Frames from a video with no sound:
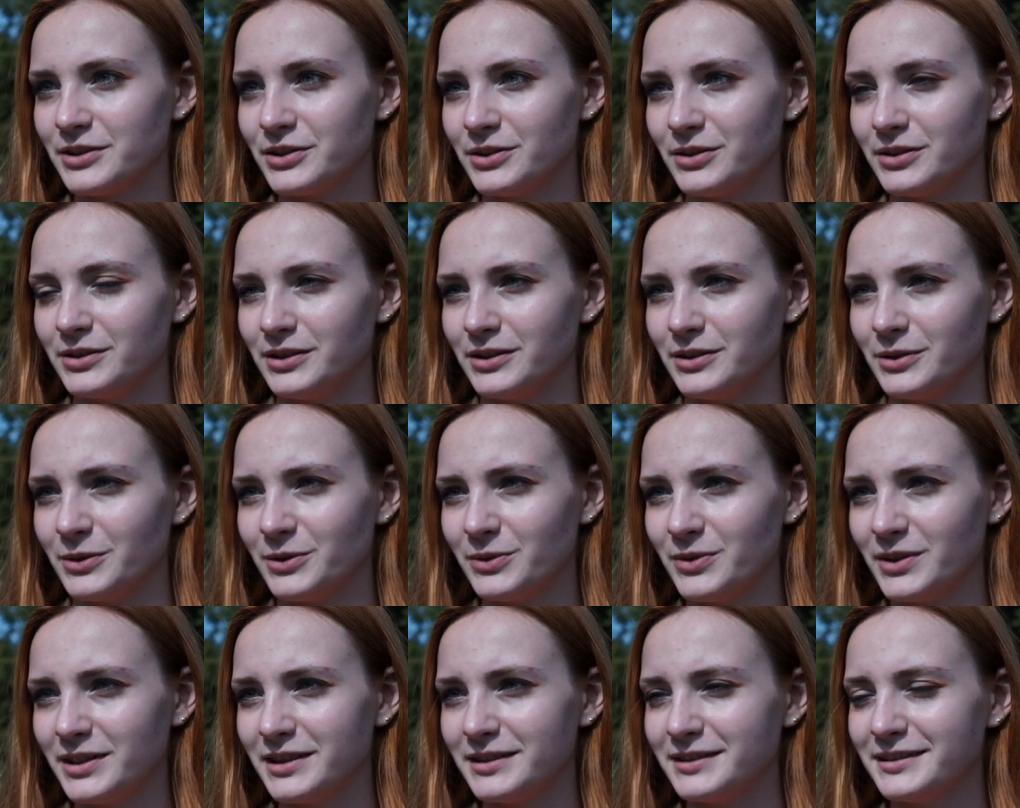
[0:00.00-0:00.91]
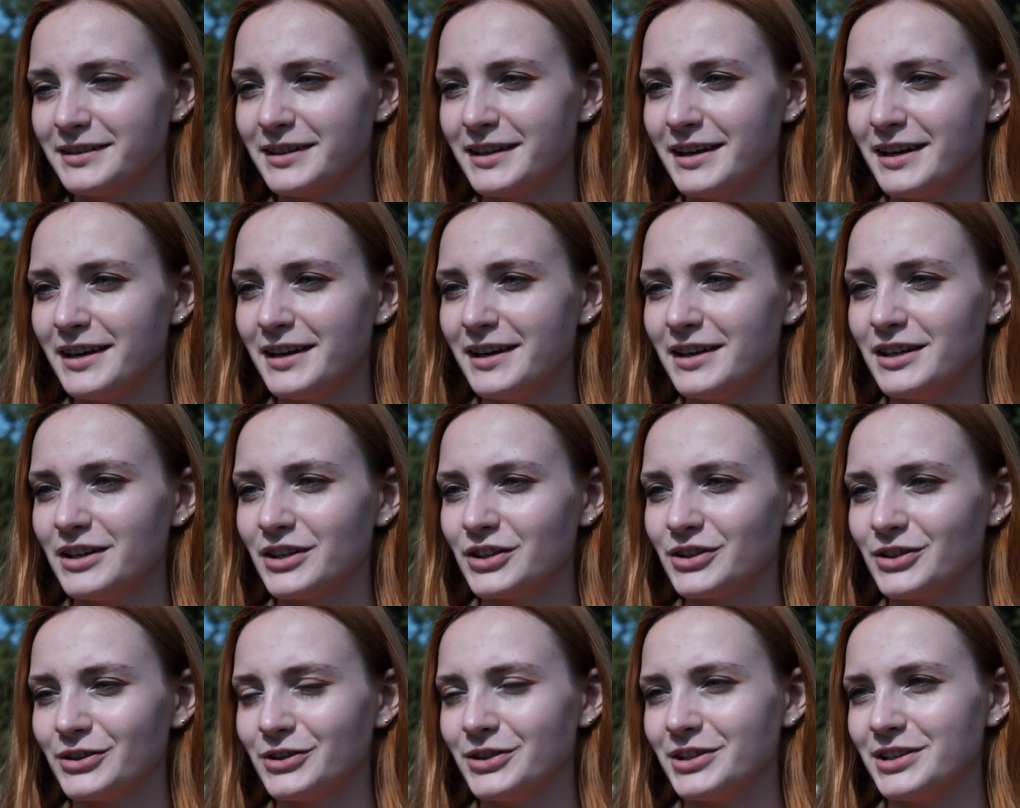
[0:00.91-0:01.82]
что-то новое,
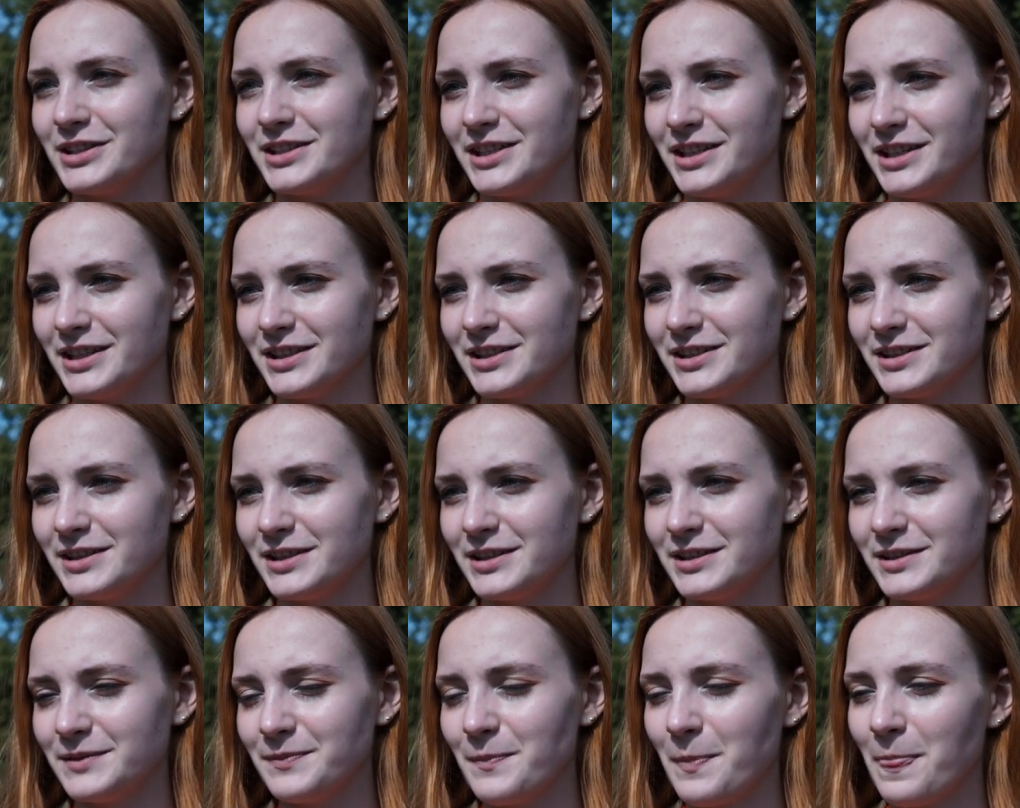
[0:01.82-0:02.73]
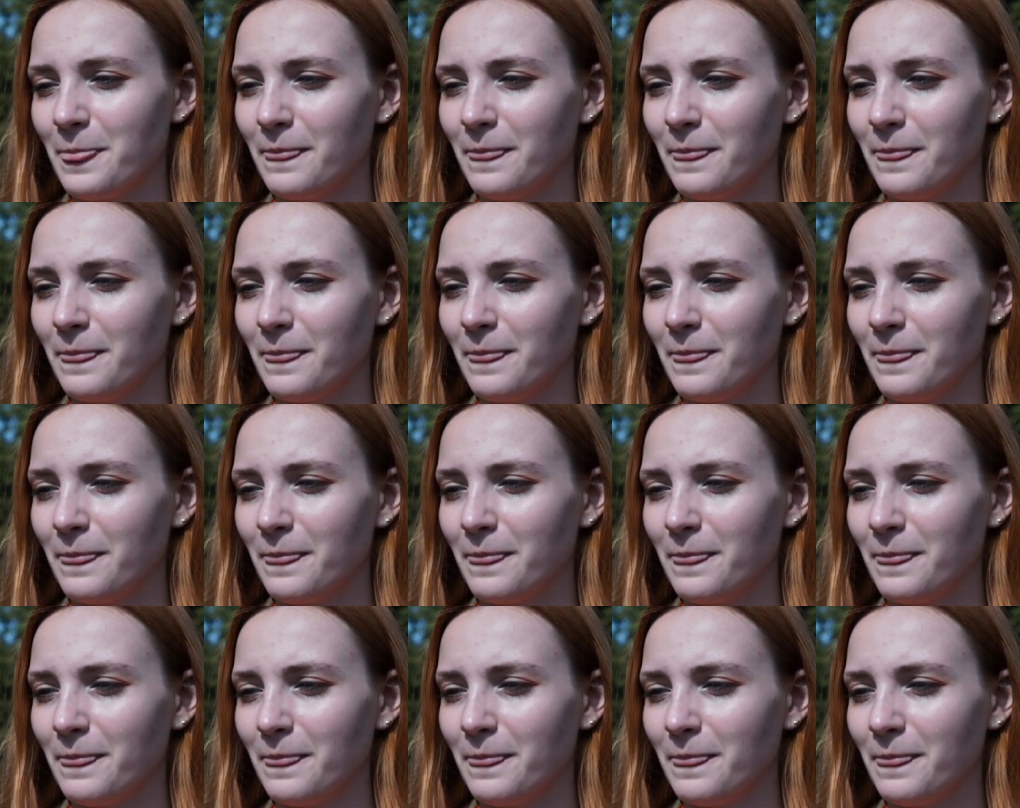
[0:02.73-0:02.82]
что-то интересное.